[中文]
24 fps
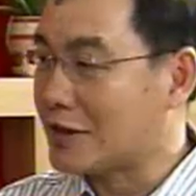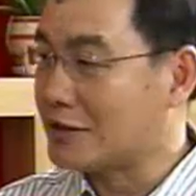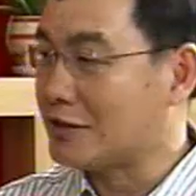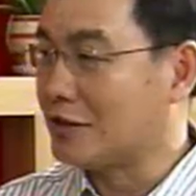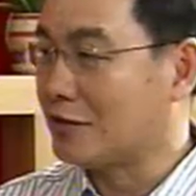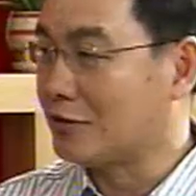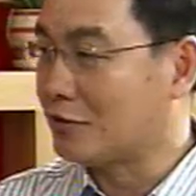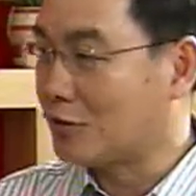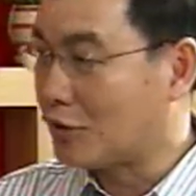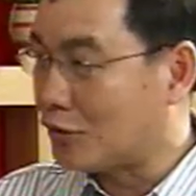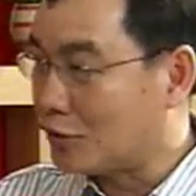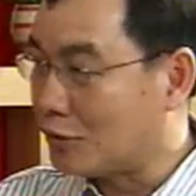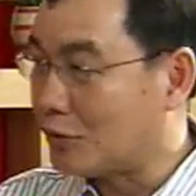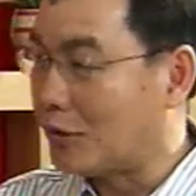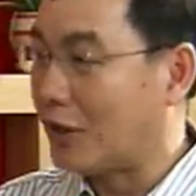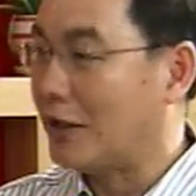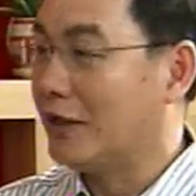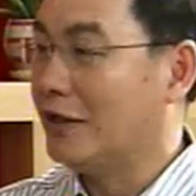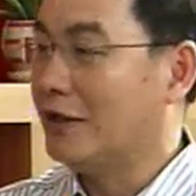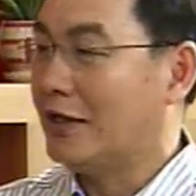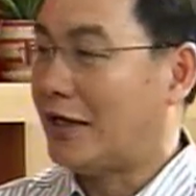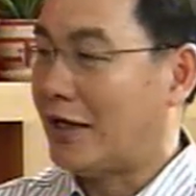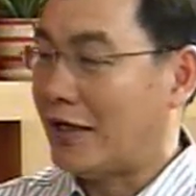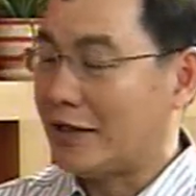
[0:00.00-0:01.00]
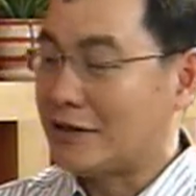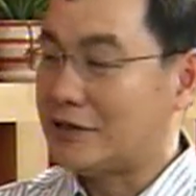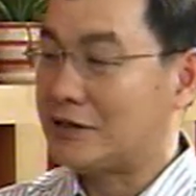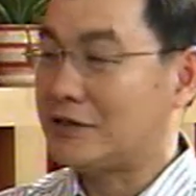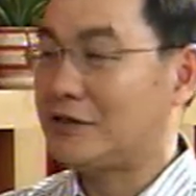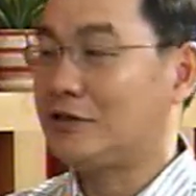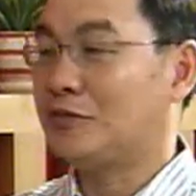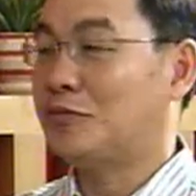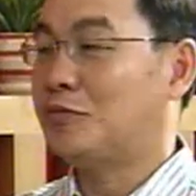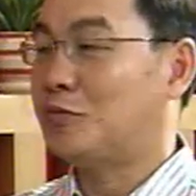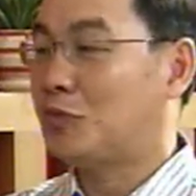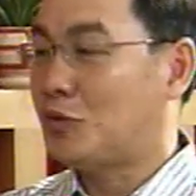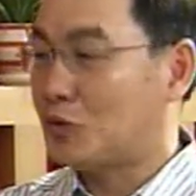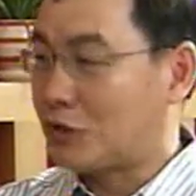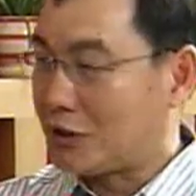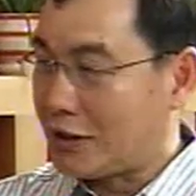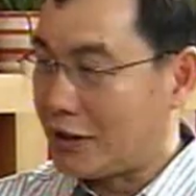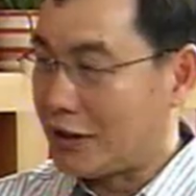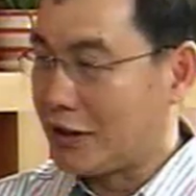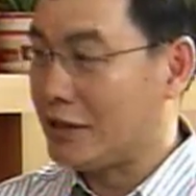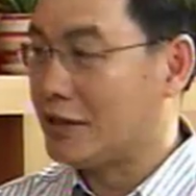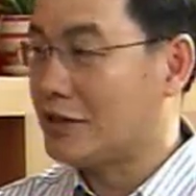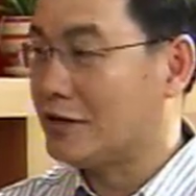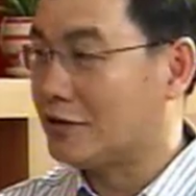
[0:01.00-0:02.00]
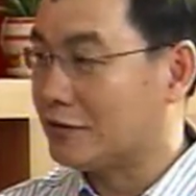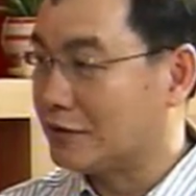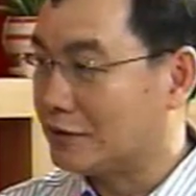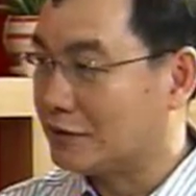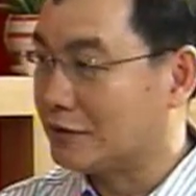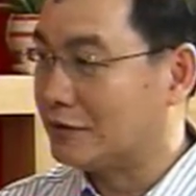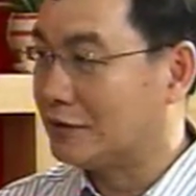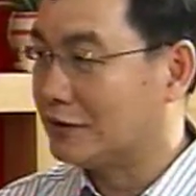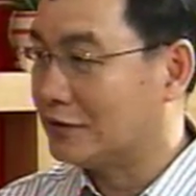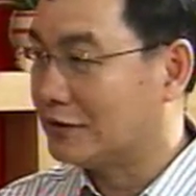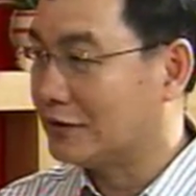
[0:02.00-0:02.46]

大选过后啊，还是有不五零五换